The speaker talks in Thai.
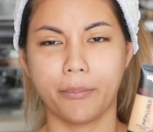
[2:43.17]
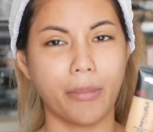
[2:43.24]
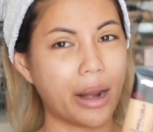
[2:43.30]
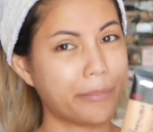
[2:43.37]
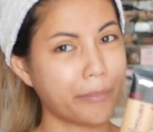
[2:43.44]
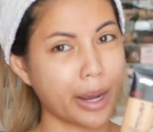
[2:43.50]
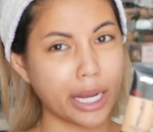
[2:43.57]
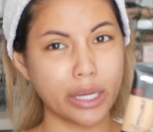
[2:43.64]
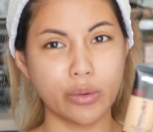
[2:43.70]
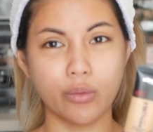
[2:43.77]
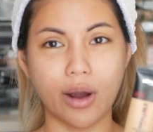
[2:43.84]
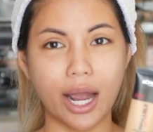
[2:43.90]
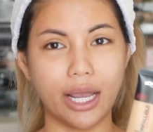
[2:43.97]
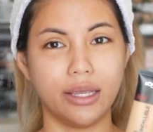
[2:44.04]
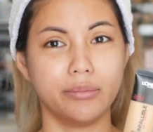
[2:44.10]
มันไม่
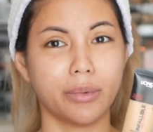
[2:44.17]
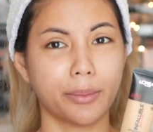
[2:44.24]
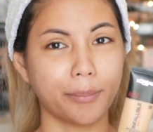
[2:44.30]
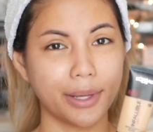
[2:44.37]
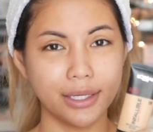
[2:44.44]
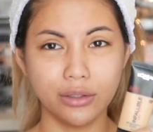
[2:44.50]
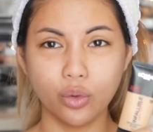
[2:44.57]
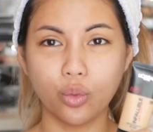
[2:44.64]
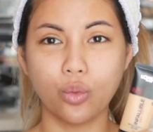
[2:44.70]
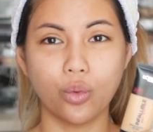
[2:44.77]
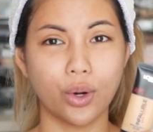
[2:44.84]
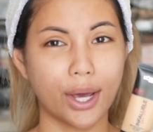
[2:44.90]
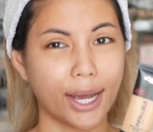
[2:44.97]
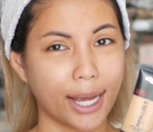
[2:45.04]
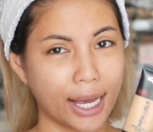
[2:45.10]
ไหวมันไม่อยู่
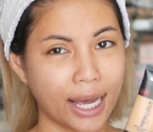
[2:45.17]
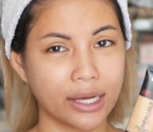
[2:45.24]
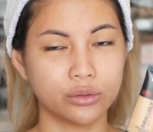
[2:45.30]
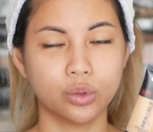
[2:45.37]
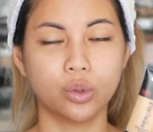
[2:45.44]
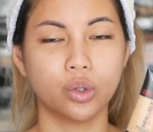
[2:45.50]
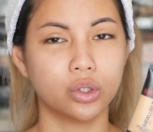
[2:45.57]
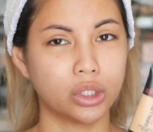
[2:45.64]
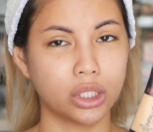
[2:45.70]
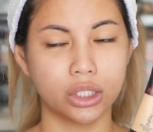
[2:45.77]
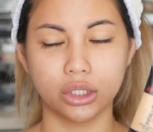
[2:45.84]
นะคะทุกคน